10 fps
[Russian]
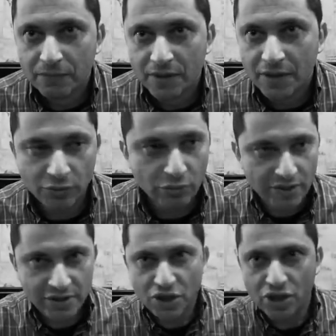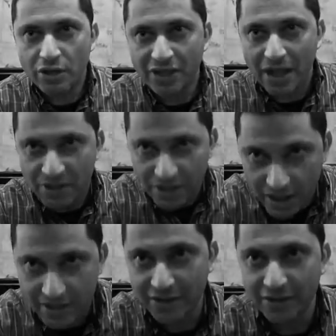которые разъезжают на
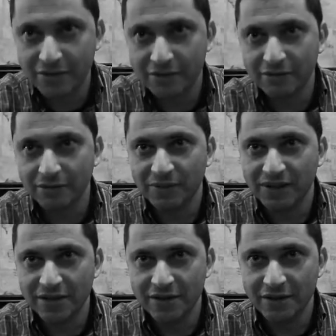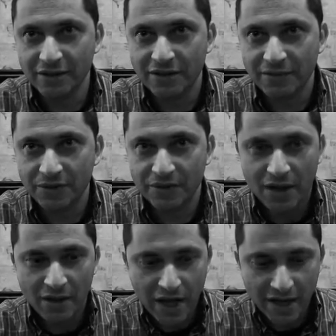американских э, мотоциклах. Вообще,
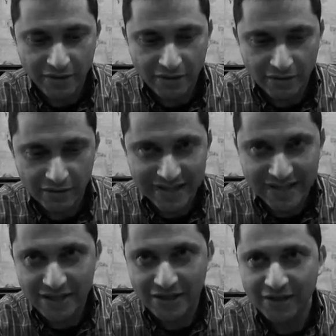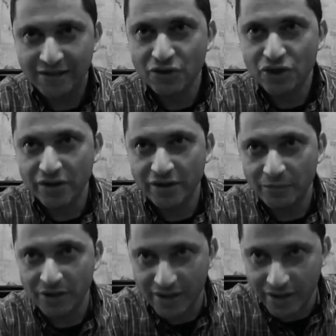они наследники движения
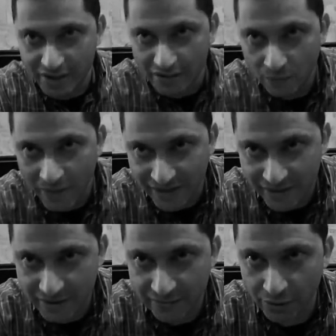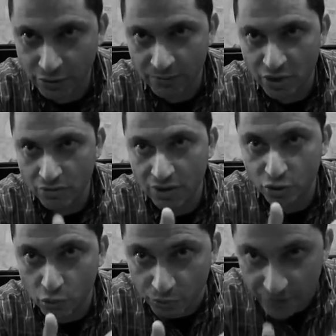американского байкерства, которое пошло
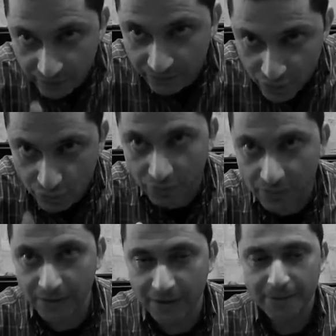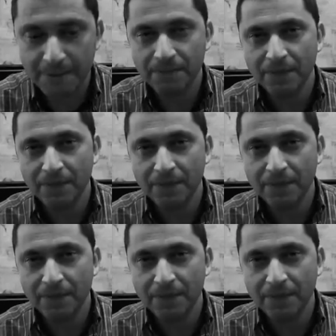оттуда. Все, да?